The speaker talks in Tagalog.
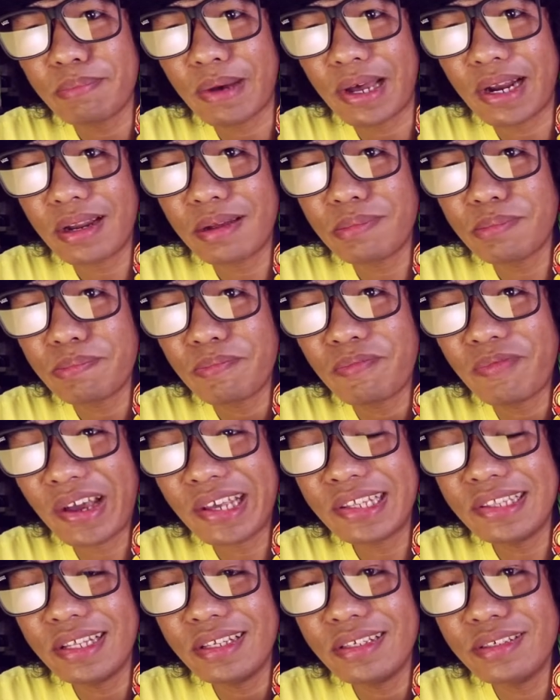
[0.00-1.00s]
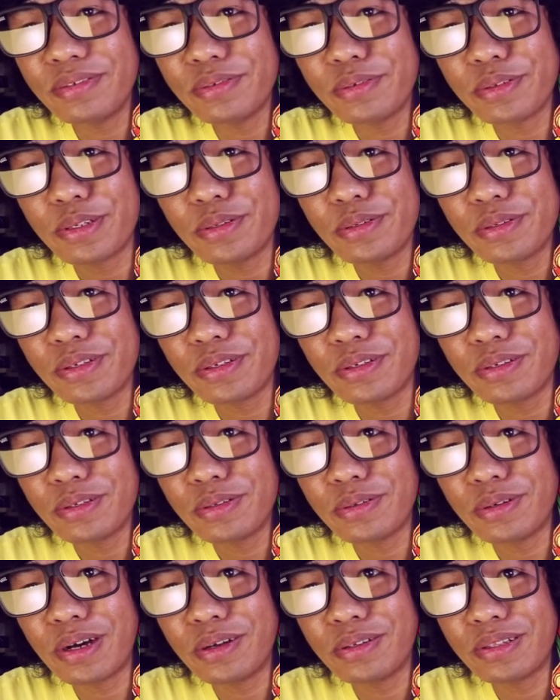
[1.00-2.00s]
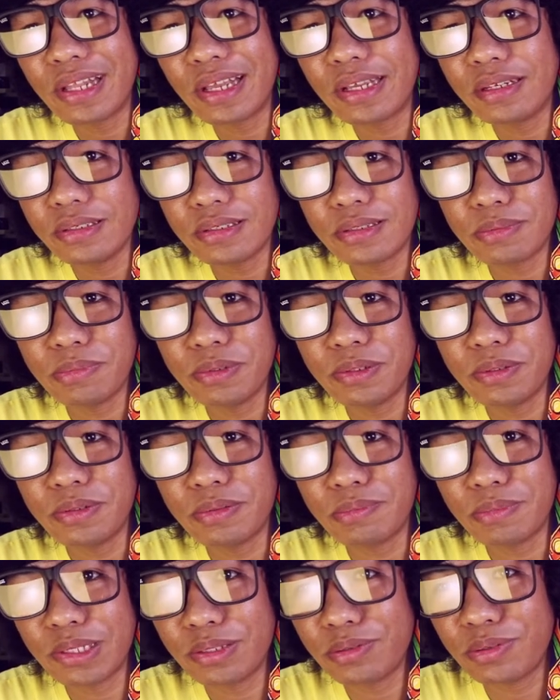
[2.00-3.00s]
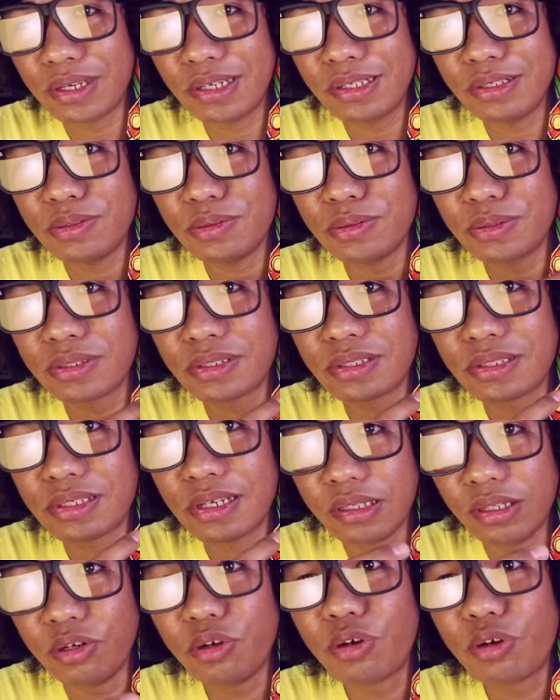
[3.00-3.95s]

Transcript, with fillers: para fine din yung, yung, yung outlines mo. But you can use the